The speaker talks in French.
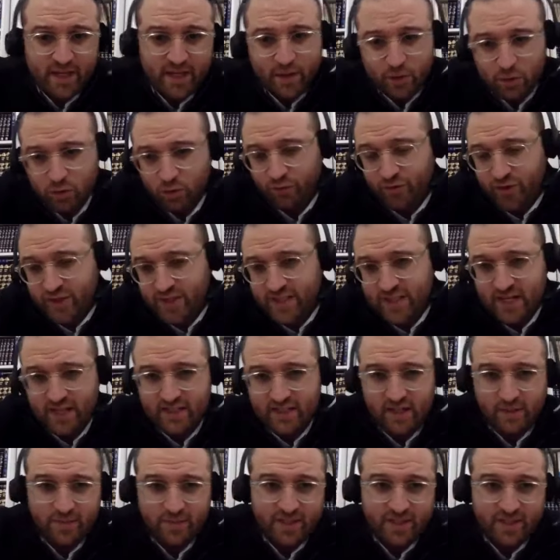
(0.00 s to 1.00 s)
son fils, il est
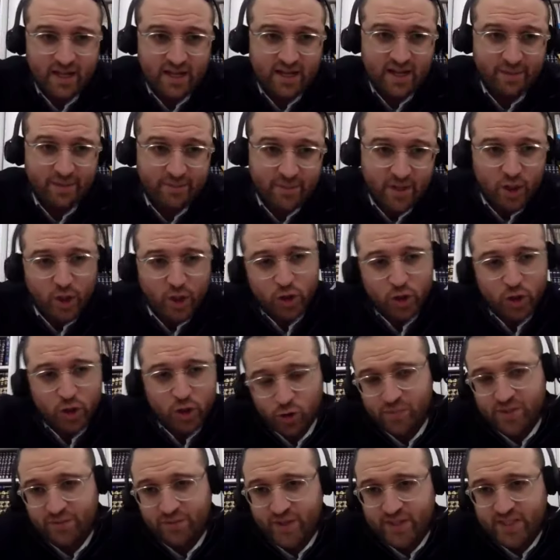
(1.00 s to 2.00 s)
Talmit son
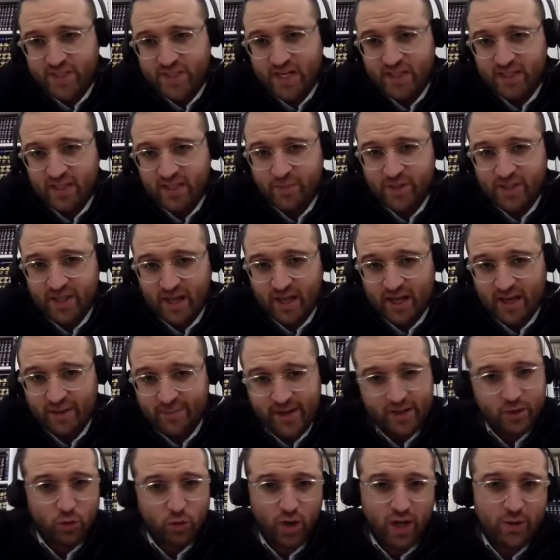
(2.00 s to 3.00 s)
petit-fils, il est Talmit
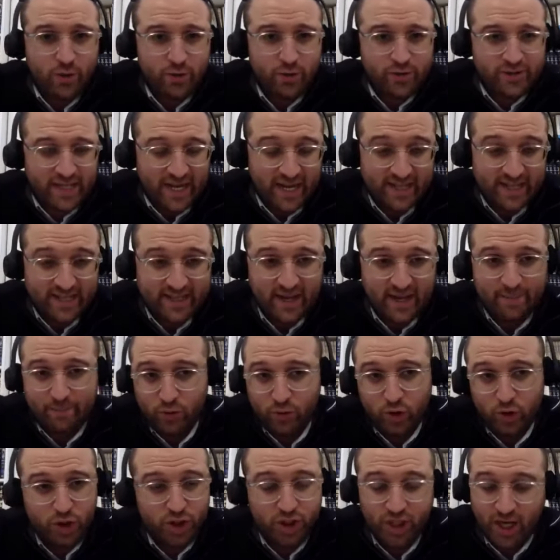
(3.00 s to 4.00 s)
La Torah ne s'arrêtera
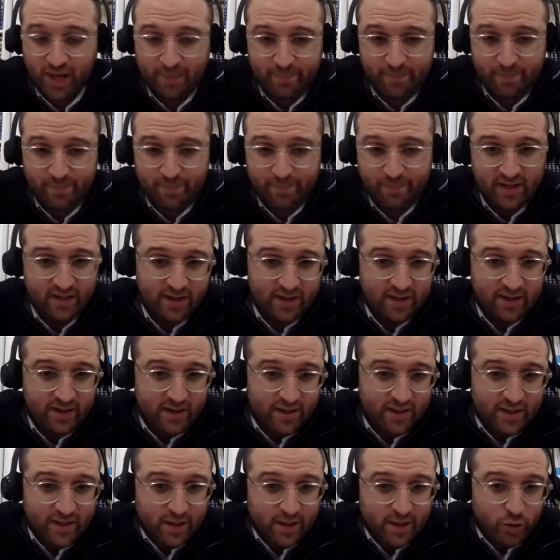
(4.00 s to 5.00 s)
plus jamais
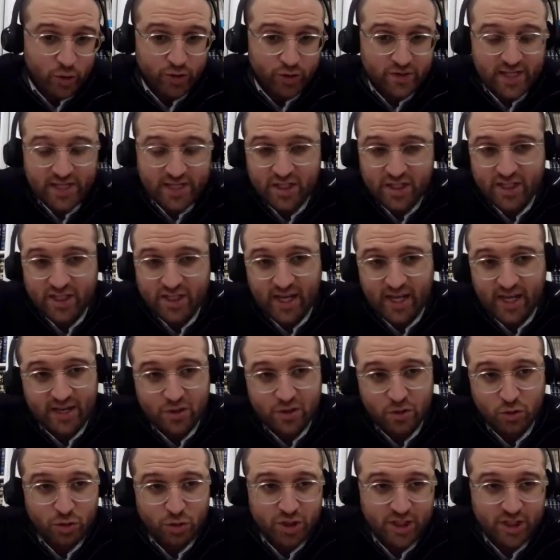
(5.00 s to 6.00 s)
de sa
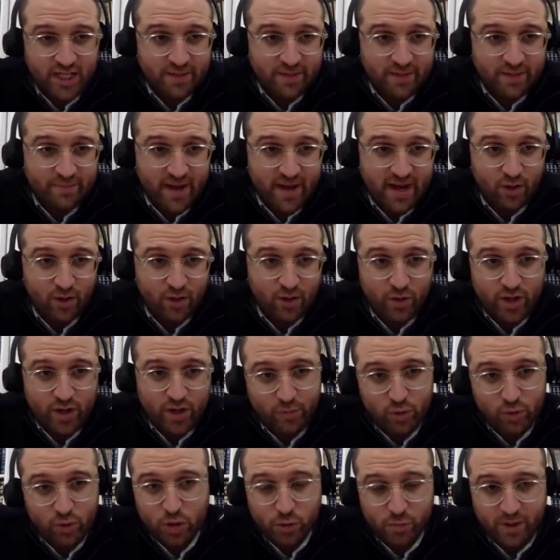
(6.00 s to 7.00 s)
génération chez Neymar, le
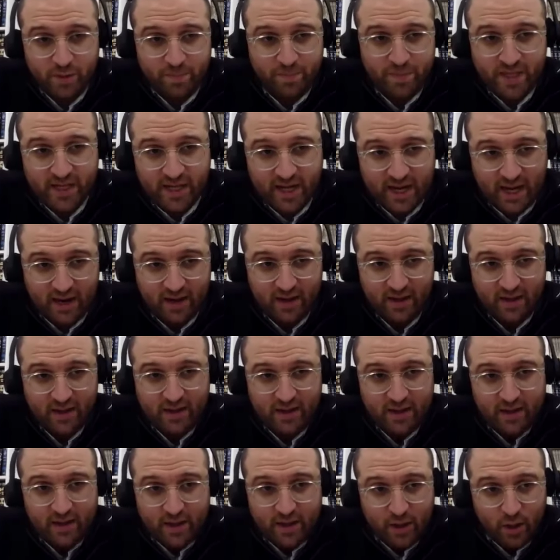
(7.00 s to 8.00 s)
ou Mipicha,
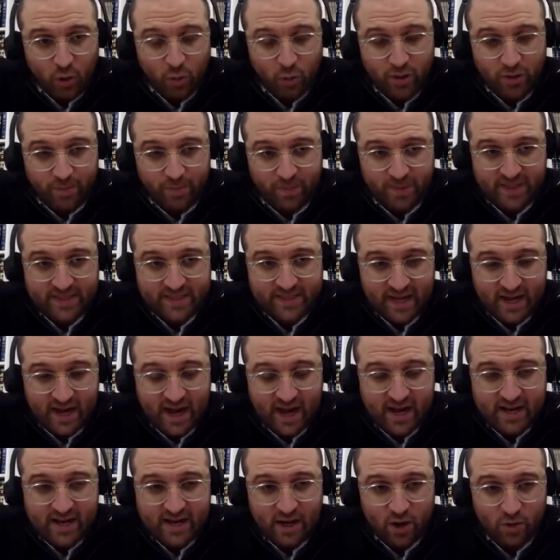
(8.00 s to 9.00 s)
ou
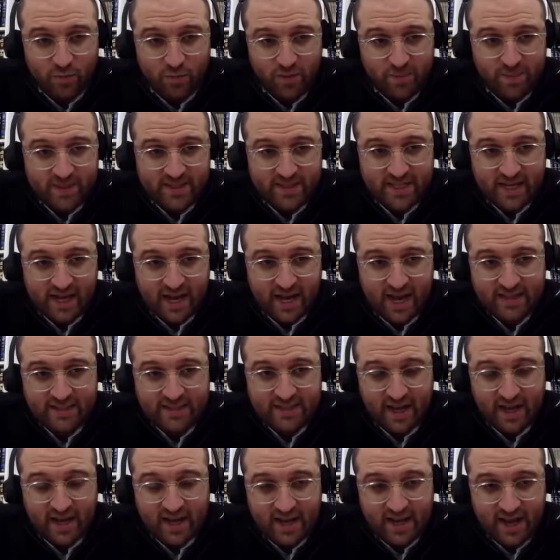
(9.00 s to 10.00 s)
Mipizaracha, ou Mipizera,
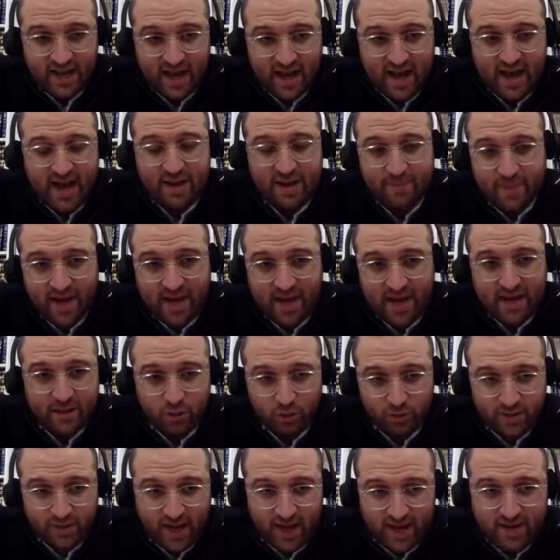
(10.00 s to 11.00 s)
Zaracha, Amar
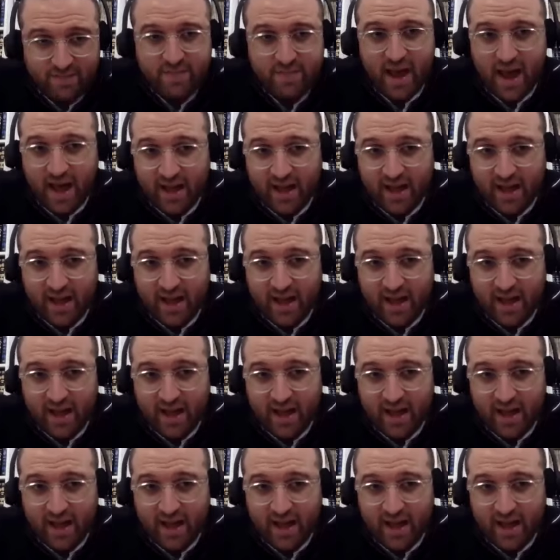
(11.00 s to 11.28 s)
Adonai,